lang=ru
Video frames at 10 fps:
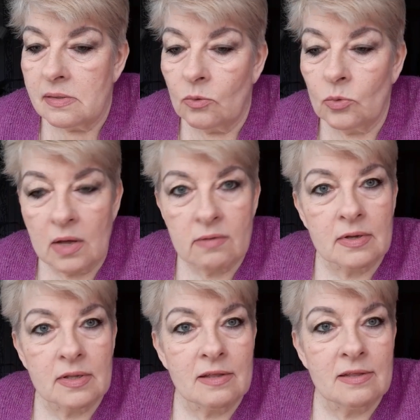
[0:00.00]
У нас
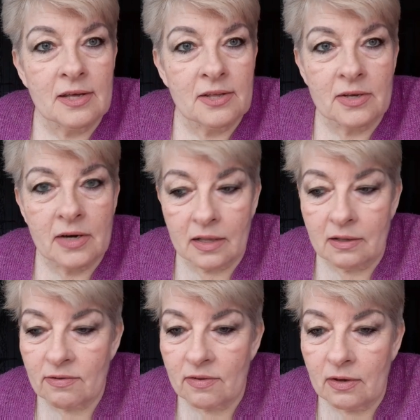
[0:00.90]
этот день
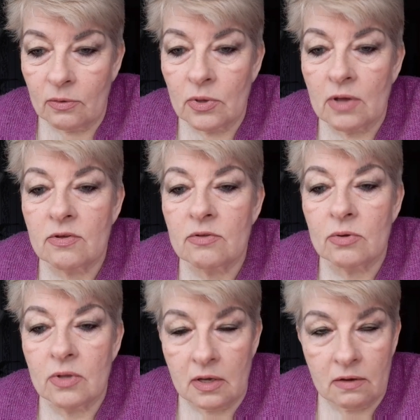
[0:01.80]
нерадостный, у нас
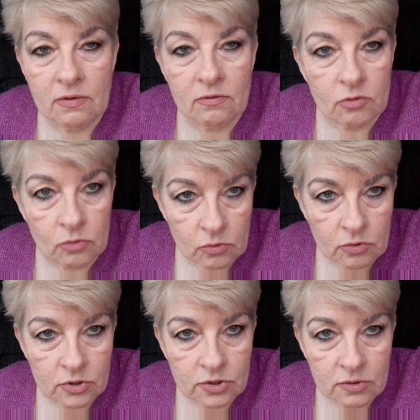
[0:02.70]
идет ливень всю
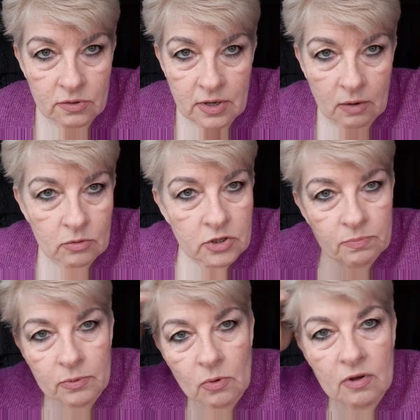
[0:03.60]
ночь. Я очень
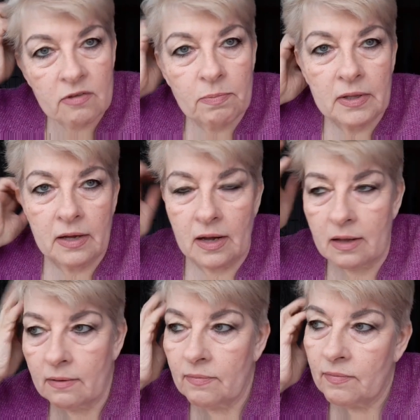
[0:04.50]
плохо
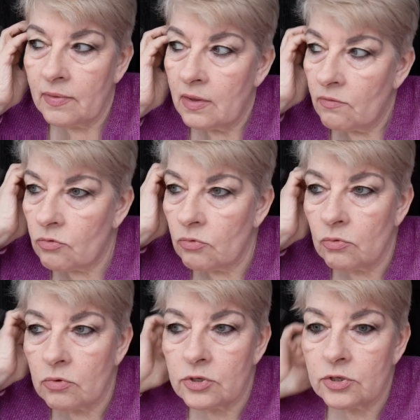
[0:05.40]
спала всю
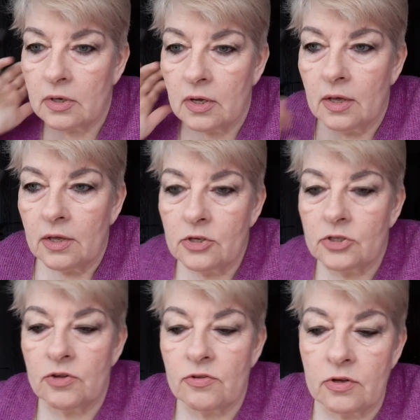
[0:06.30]
ночь из
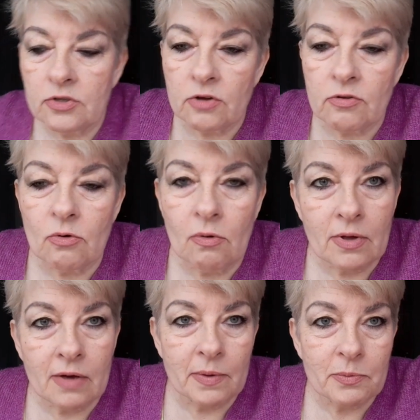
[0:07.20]
шести часов
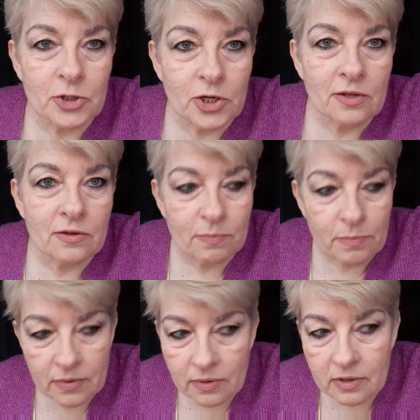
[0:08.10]
я вообще не,
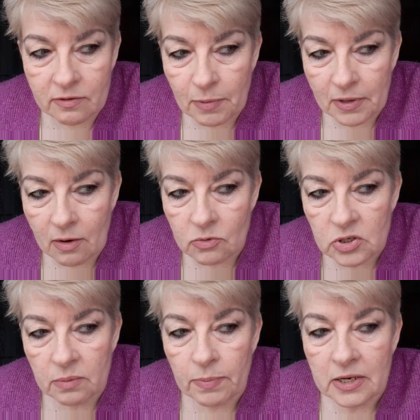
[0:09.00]
не спала,
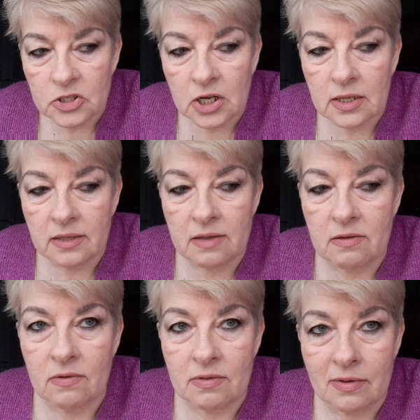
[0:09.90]
уже полежала до
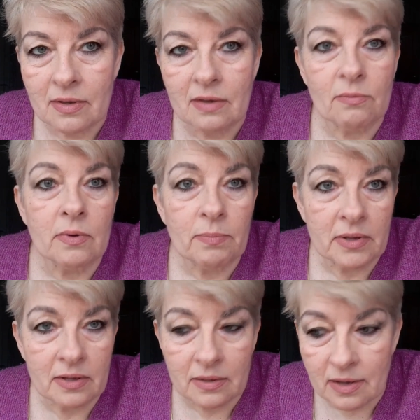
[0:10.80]
девяти и, и
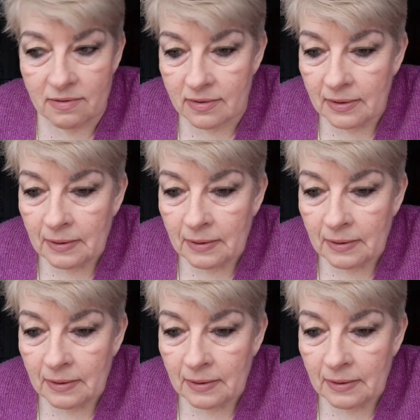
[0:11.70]
поднялась.